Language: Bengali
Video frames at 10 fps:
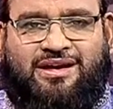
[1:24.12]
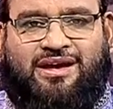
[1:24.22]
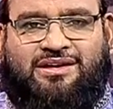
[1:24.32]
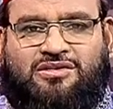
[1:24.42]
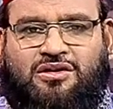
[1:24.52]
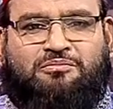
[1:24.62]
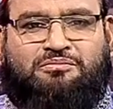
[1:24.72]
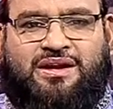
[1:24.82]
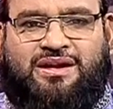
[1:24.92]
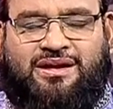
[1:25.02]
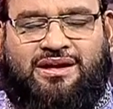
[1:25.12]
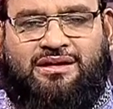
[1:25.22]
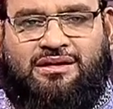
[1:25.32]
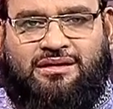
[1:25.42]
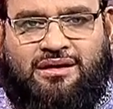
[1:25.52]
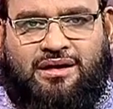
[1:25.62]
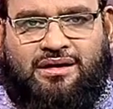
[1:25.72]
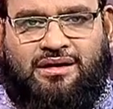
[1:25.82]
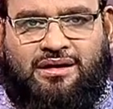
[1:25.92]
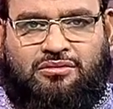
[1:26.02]
এই সব মিলে এই
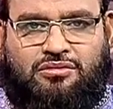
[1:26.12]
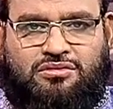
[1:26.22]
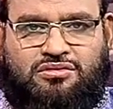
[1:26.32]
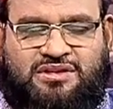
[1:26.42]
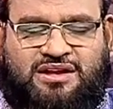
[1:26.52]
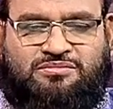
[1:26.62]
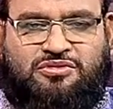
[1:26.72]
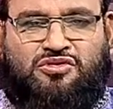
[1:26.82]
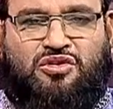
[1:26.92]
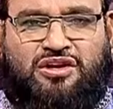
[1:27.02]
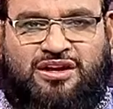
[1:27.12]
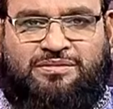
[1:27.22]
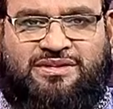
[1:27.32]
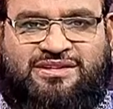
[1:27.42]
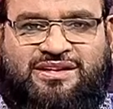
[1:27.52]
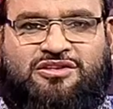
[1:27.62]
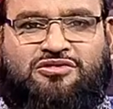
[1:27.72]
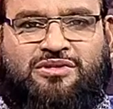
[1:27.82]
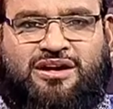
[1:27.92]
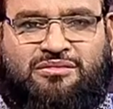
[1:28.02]
এর গুরুত্ব তাৎপর্য অনেক বেশি সেই
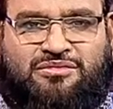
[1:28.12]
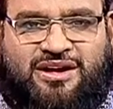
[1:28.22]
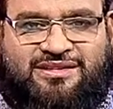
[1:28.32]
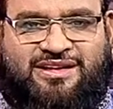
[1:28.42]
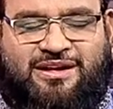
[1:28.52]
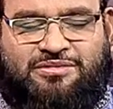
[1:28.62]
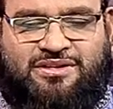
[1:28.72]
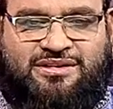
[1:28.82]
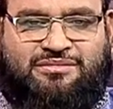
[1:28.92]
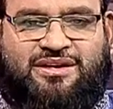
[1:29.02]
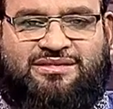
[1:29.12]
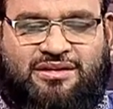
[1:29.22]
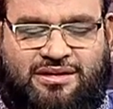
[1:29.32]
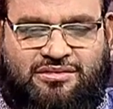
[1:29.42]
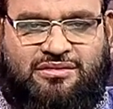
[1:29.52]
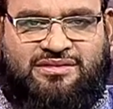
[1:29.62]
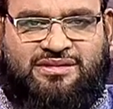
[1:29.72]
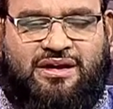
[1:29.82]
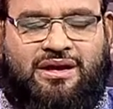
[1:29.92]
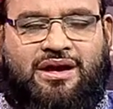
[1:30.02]
সময়ে আমরা আজকে আপনাদের সামনে আজকে হাজির
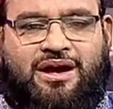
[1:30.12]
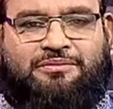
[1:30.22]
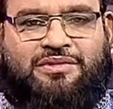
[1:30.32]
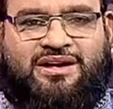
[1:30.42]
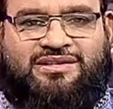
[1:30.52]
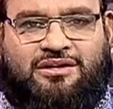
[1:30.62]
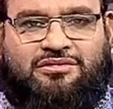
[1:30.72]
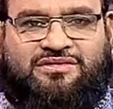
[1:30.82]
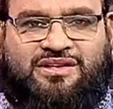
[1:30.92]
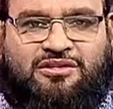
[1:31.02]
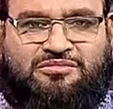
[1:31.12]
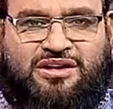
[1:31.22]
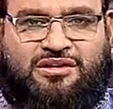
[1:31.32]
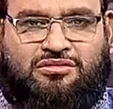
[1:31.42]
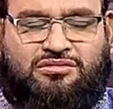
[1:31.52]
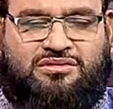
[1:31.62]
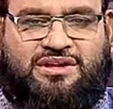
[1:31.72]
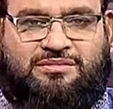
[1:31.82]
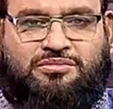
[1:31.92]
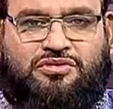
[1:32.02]
হয়েছি আপনারা আশা করছি রমজানের গুরুত্ব
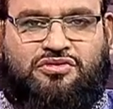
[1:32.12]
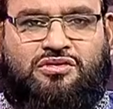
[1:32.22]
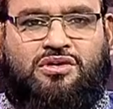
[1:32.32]
তাৎপর্য